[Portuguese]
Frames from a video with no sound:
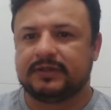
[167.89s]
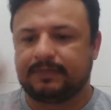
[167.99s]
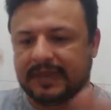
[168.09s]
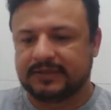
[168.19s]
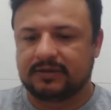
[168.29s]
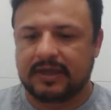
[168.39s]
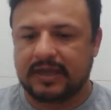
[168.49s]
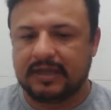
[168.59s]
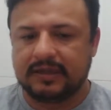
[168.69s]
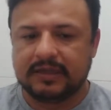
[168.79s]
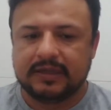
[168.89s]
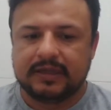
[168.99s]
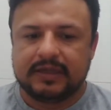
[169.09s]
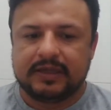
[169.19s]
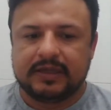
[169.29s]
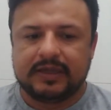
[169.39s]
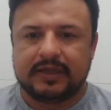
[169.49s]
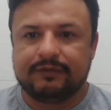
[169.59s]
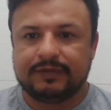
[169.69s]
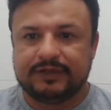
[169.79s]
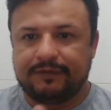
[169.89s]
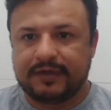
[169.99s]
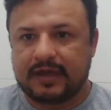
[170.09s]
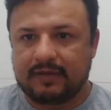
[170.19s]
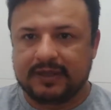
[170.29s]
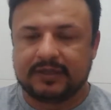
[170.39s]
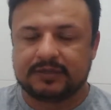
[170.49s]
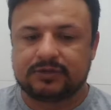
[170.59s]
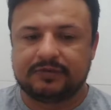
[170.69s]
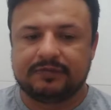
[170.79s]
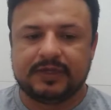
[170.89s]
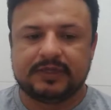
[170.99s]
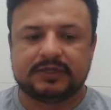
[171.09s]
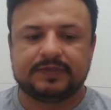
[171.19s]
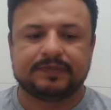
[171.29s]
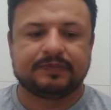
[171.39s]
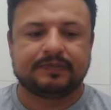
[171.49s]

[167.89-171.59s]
Eles passam lá e você fica aguardando sua vez.